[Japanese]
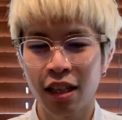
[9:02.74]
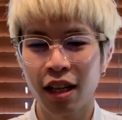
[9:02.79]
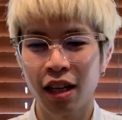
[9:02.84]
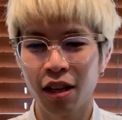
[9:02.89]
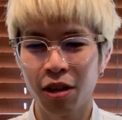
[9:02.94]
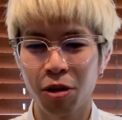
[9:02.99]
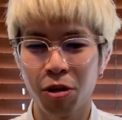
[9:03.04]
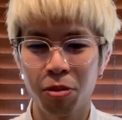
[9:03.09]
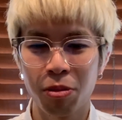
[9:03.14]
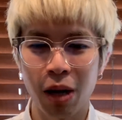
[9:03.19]
んだ
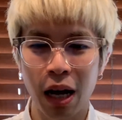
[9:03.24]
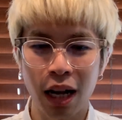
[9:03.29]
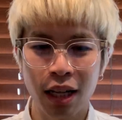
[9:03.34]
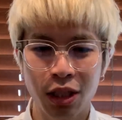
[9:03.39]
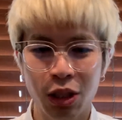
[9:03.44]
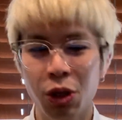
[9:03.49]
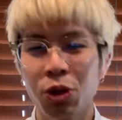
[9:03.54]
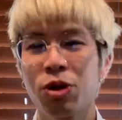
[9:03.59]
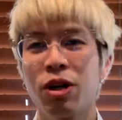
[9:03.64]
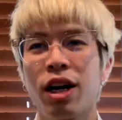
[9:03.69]
けど、もう
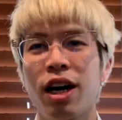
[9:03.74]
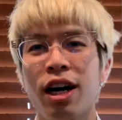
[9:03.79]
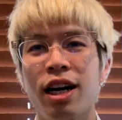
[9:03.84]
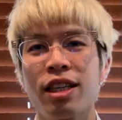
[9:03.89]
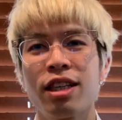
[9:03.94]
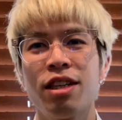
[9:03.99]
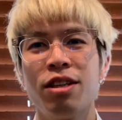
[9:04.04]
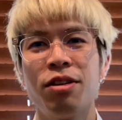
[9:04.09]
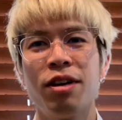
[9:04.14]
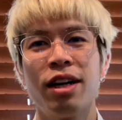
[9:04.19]
圧力がか
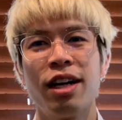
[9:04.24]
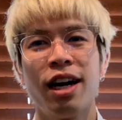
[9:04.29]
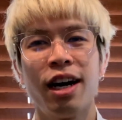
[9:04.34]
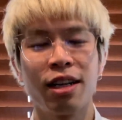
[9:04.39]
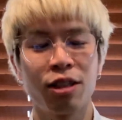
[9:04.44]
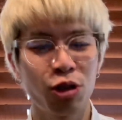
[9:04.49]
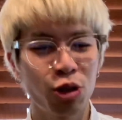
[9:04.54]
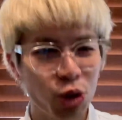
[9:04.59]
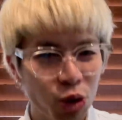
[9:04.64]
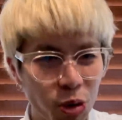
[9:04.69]
かってるか
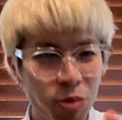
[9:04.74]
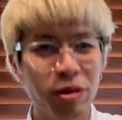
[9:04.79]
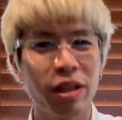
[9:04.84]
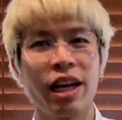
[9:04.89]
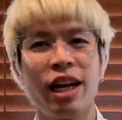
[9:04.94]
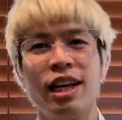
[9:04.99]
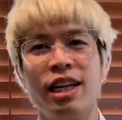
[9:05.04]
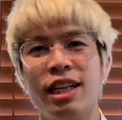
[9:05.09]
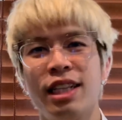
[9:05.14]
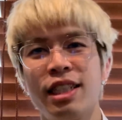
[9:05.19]
ら、クソみ
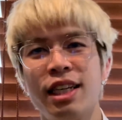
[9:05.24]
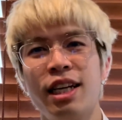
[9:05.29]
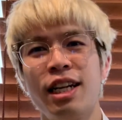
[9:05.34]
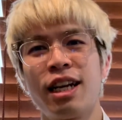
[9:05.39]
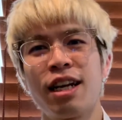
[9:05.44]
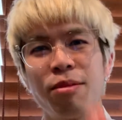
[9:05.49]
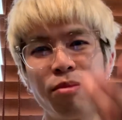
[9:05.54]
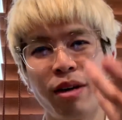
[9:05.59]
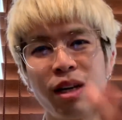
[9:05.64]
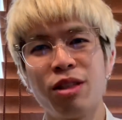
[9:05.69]
たいな
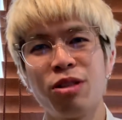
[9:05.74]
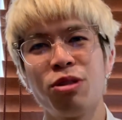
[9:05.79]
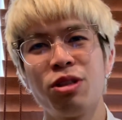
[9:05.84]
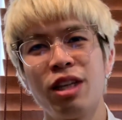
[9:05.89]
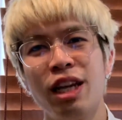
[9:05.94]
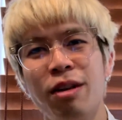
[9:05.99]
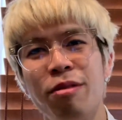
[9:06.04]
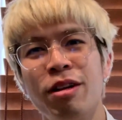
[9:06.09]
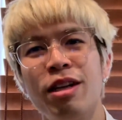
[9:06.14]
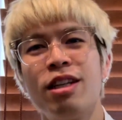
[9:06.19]
デザイナーが毎
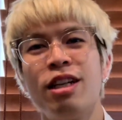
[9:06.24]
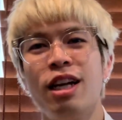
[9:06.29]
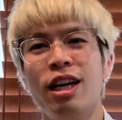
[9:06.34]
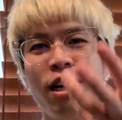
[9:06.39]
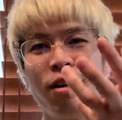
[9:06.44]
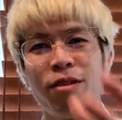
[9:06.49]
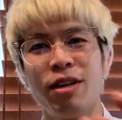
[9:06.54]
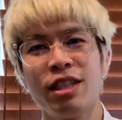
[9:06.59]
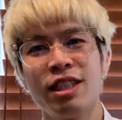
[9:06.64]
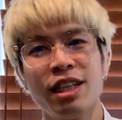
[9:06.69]
年選ばれ
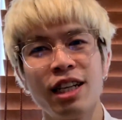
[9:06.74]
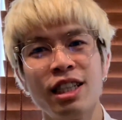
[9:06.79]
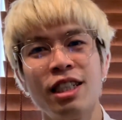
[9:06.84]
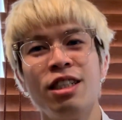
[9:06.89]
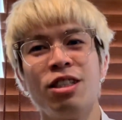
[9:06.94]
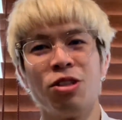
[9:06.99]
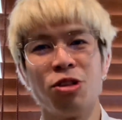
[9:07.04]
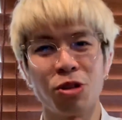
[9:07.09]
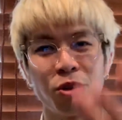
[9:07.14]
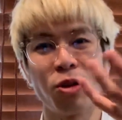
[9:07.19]
てるらし
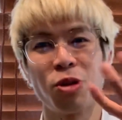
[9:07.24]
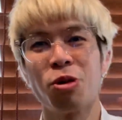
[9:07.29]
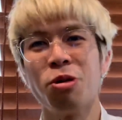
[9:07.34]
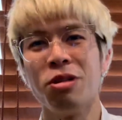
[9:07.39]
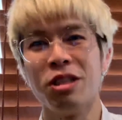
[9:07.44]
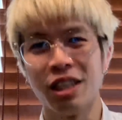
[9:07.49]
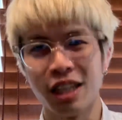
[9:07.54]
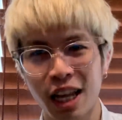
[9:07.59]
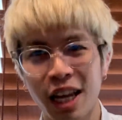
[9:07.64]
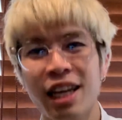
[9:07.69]
いんですよ、その
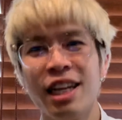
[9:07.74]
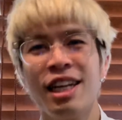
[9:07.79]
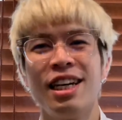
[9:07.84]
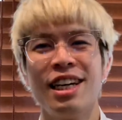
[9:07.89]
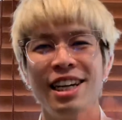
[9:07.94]
当時ね。